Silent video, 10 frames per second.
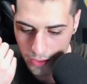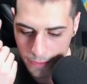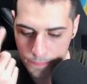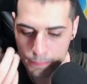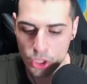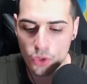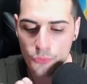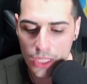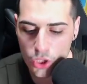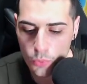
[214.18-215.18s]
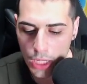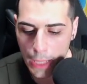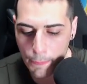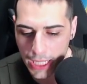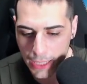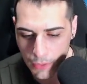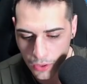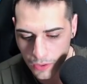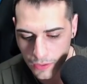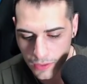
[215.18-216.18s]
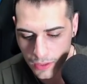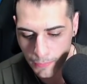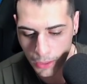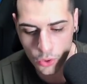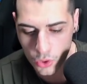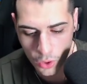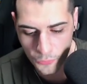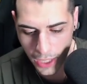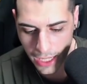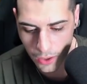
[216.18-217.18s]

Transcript: Ma ci ho fatto pure il primo. Ma non devo farlo,